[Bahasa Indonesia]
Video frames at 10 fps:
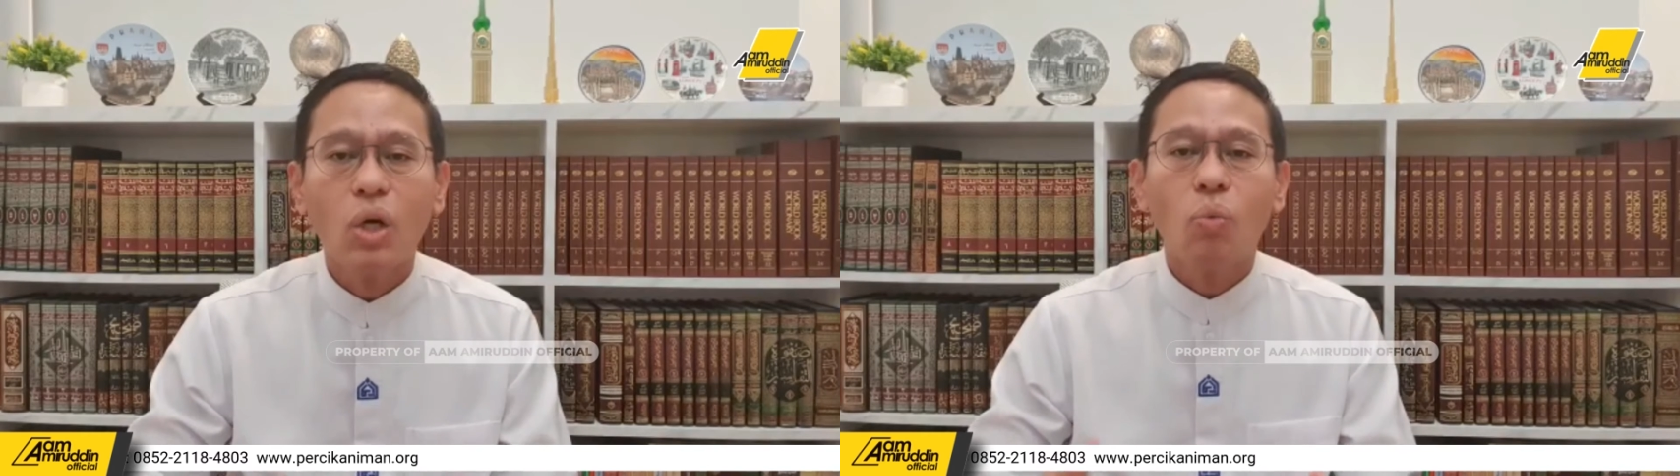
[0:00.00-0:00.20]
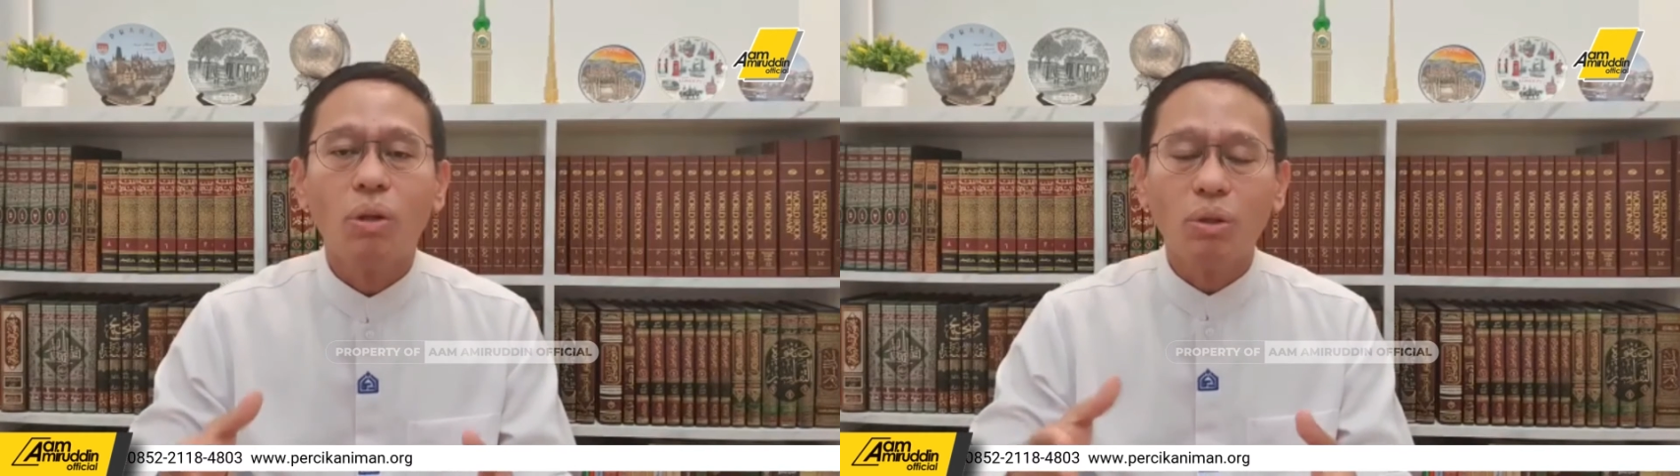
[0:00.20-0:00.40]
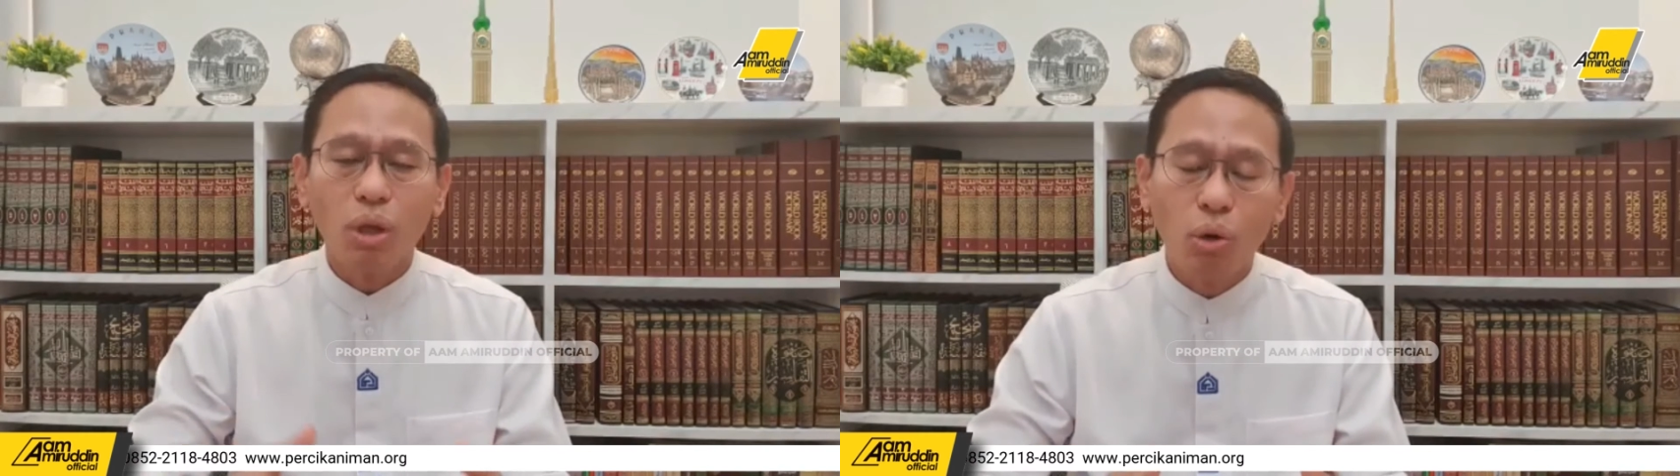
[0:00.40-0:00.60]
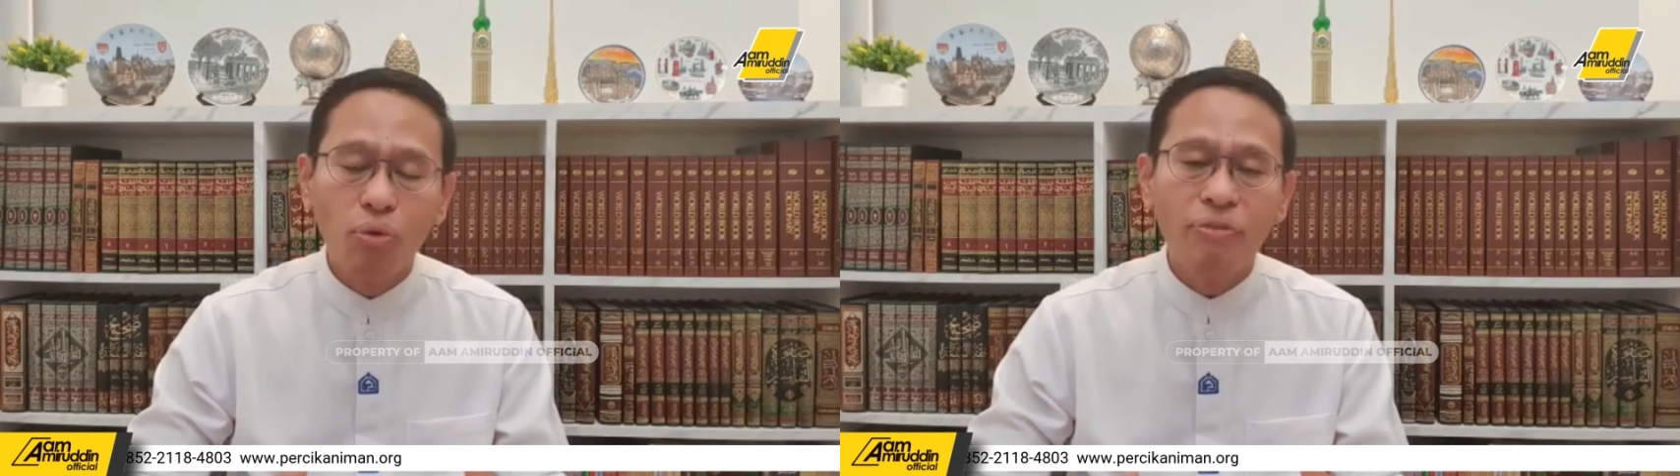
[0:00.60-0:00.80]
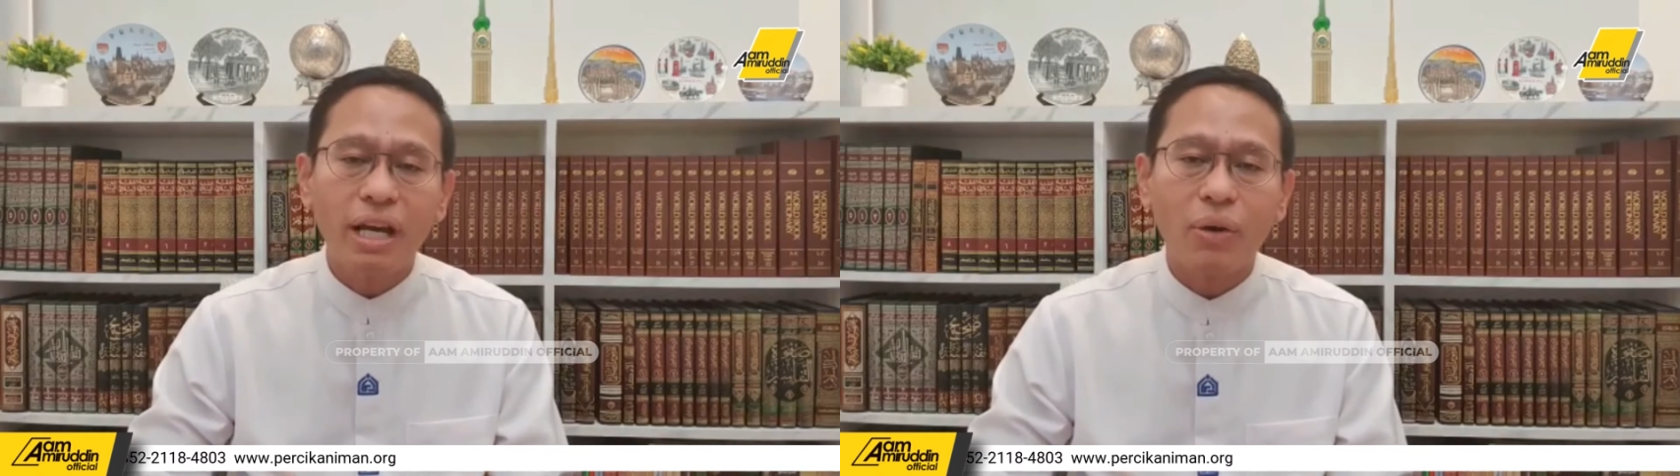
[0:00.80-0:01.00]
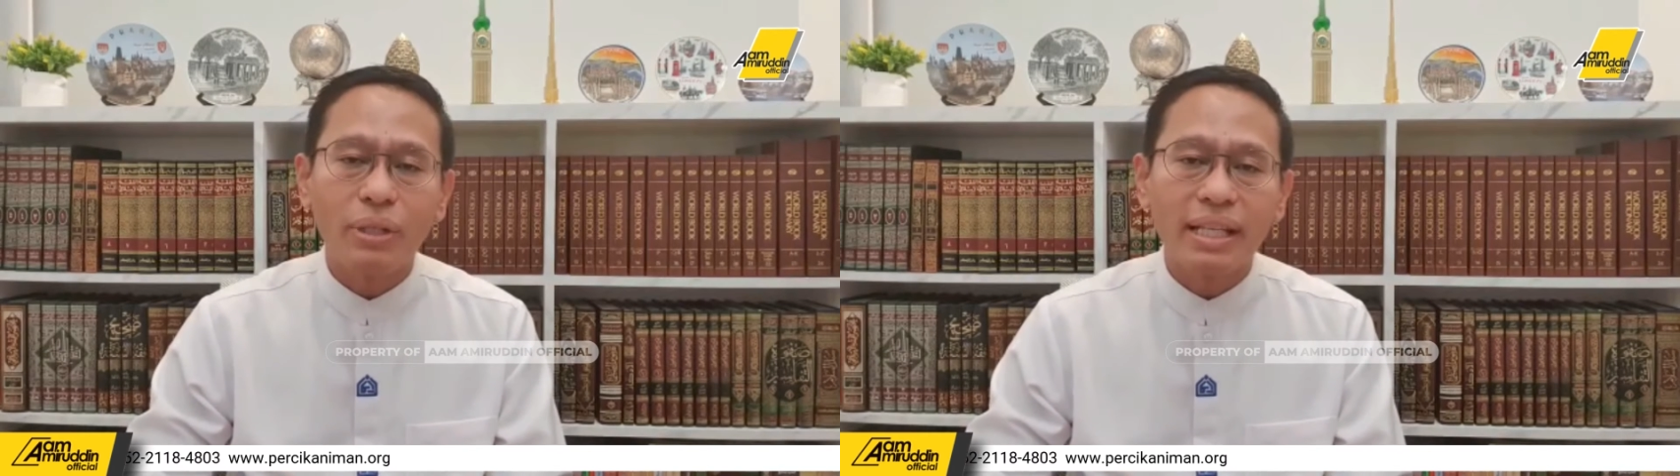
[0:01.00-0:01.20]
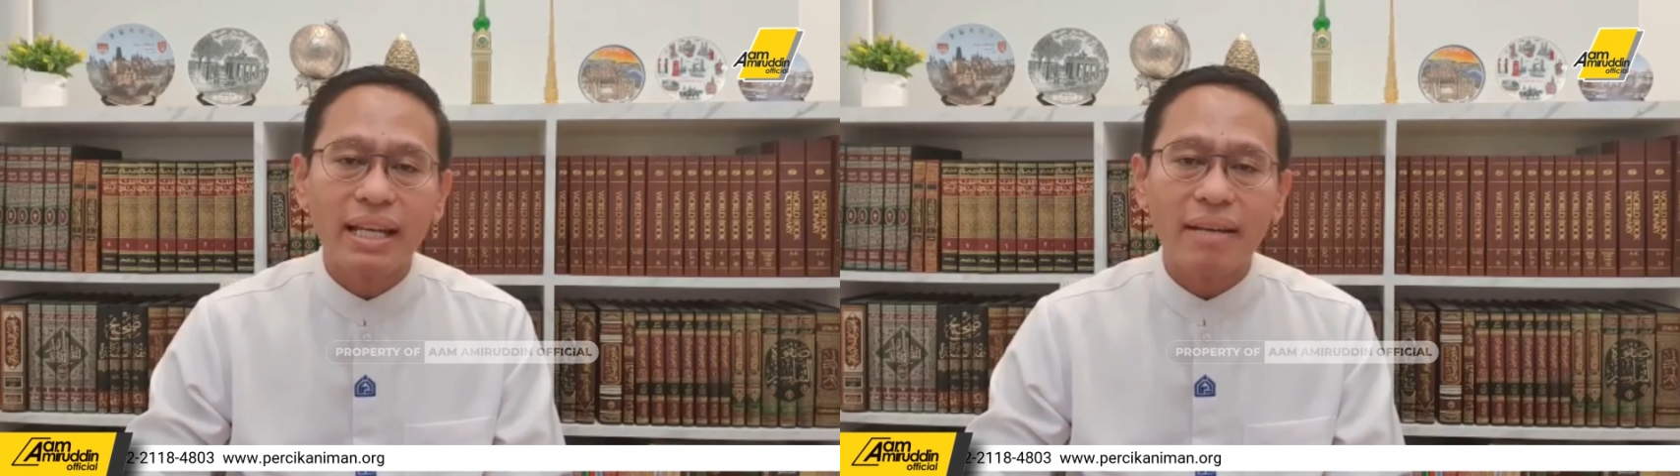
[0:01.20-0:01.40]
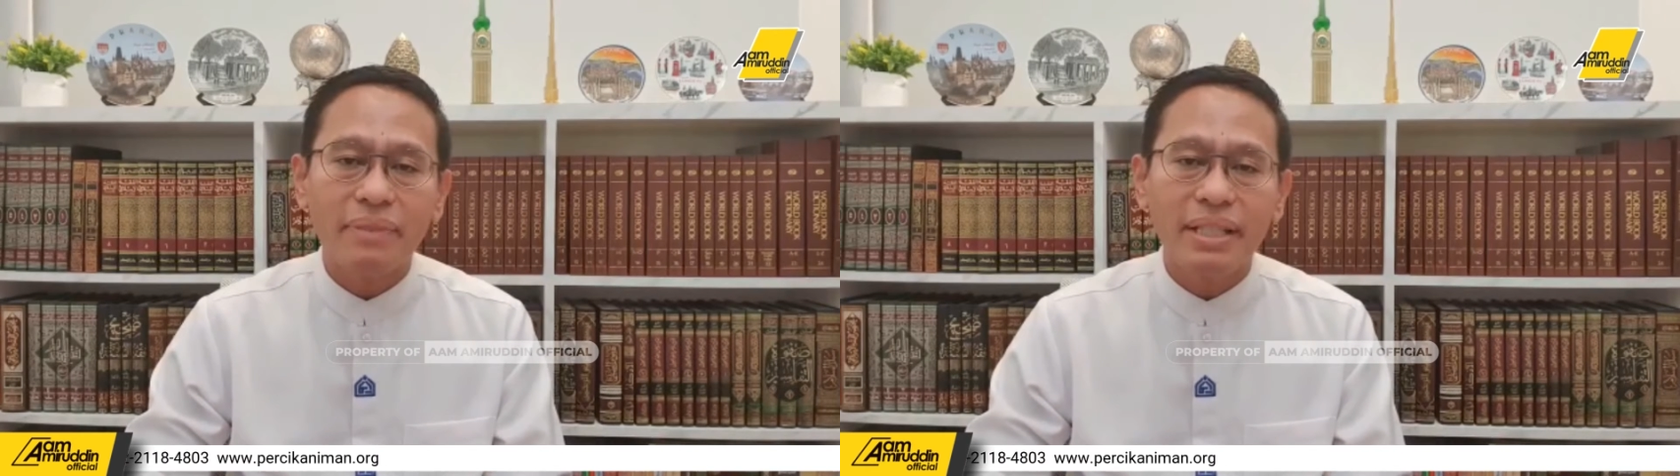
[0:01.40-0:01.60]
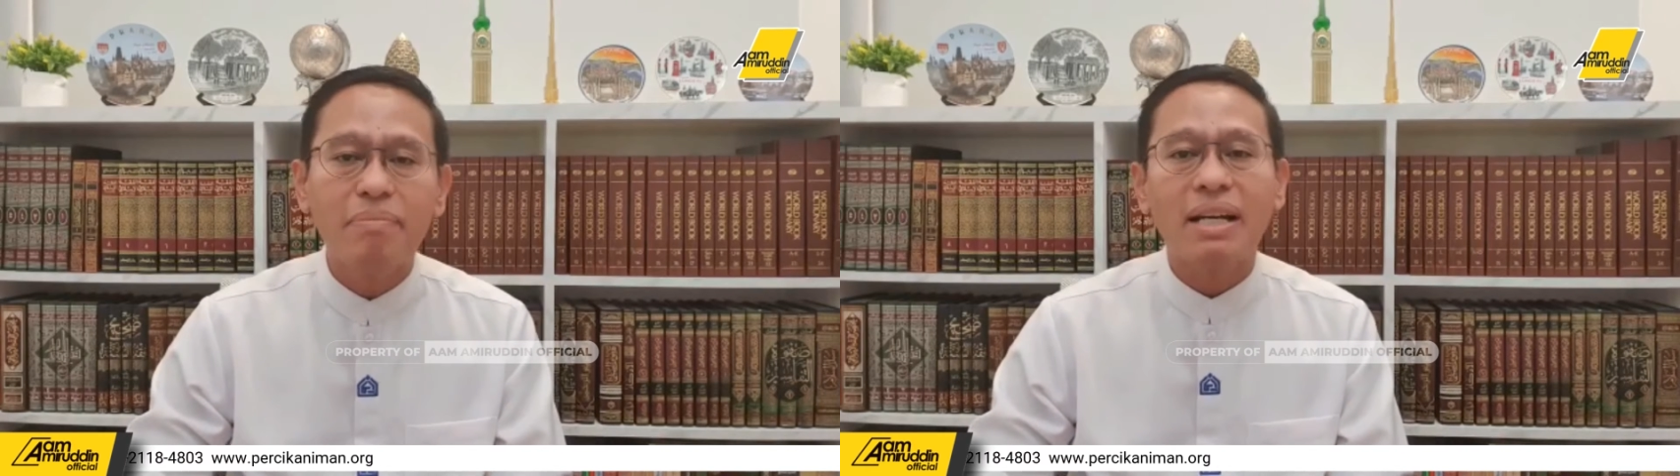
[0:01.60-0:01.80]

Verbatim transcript: Wallahu fi aunil abdi